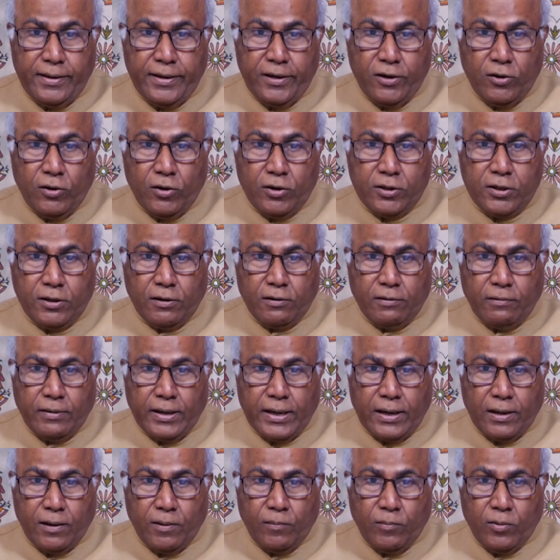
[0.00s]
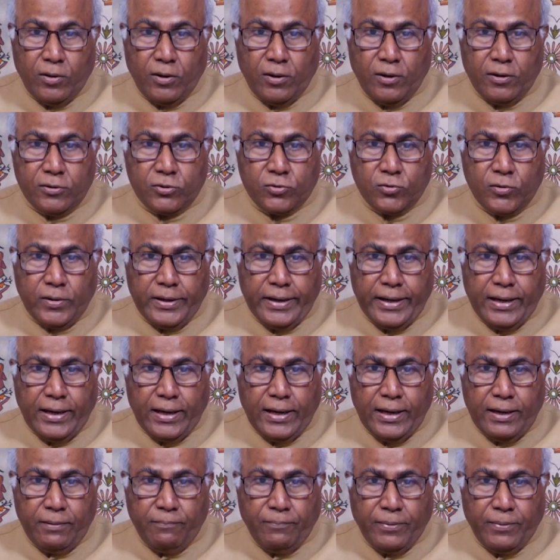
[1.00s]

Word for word: నియోజకవర్గంలో సుడిగాలి